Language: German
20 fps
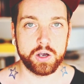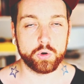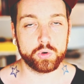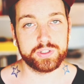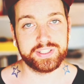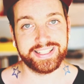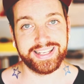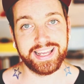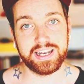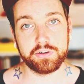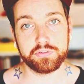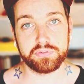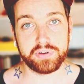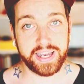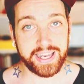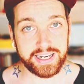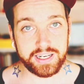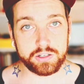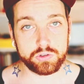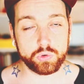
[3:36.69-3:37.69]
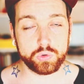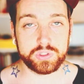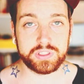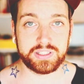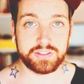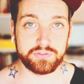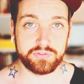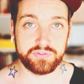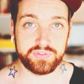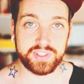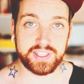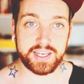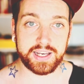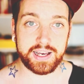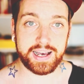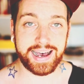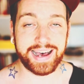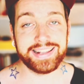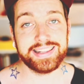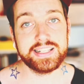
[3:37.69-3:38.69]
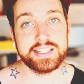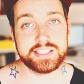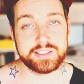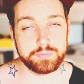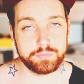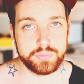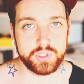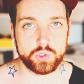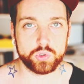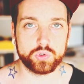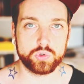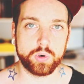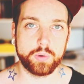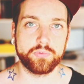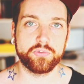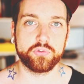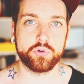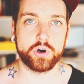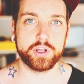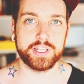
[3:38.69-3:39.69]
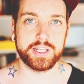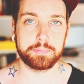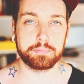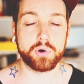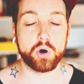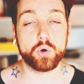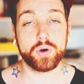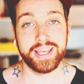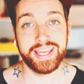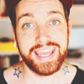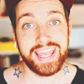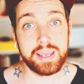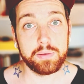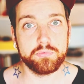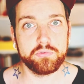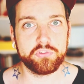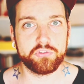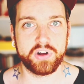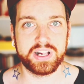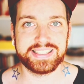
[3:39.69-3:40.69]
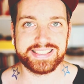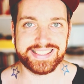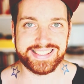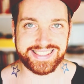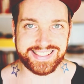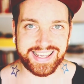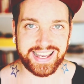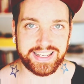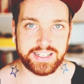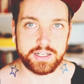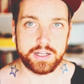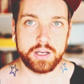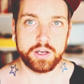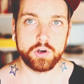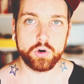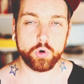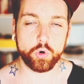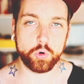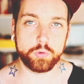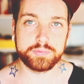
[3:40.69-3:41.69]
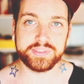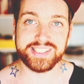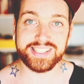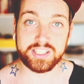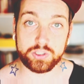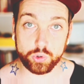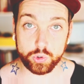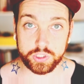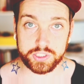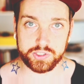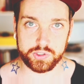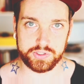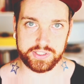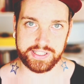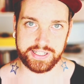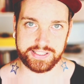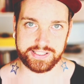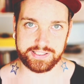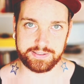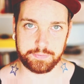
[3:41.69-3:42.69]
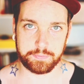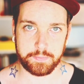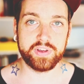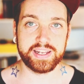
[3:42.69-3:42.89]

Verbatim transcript: Und jede Veränderung, die wir an diesem Biotop vornehmen, braucht ebenfalls Zeit, um sich durchzusetzen.